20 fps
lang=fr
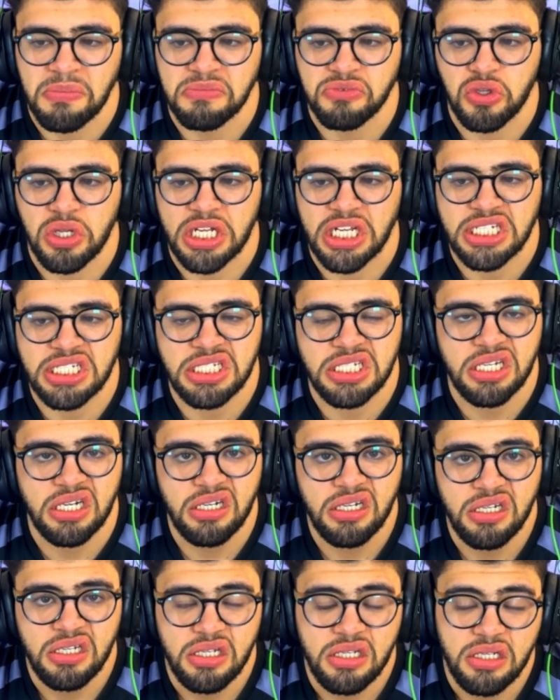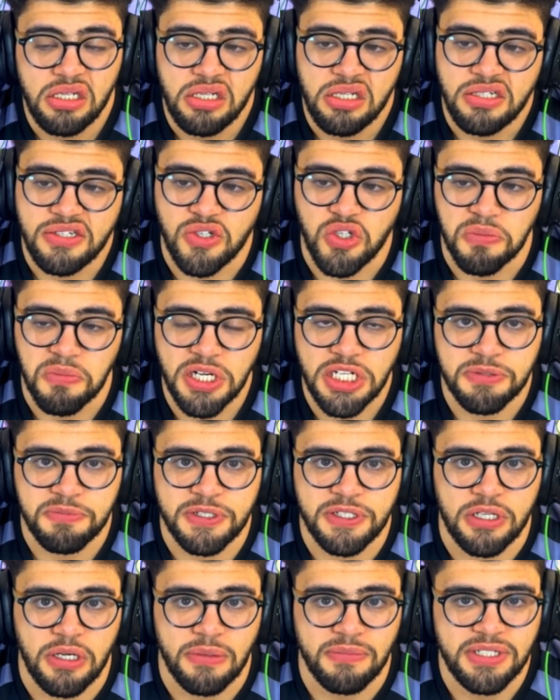la, Castilla. C'est dommage, mais
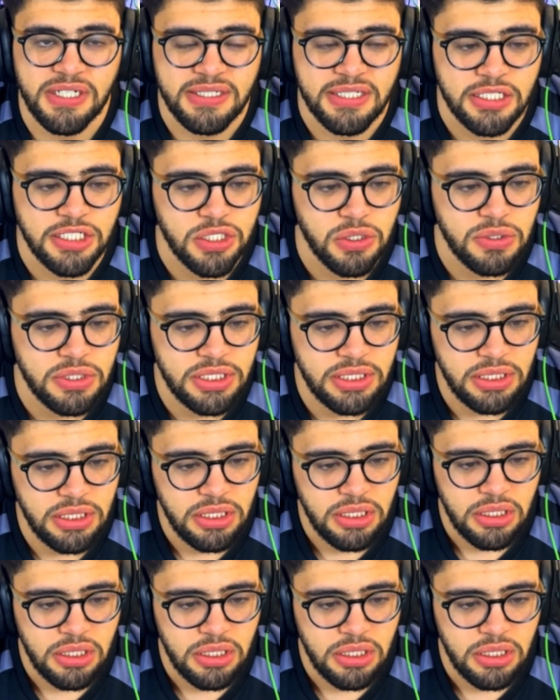c'est comme ça, c'est Ancelotti.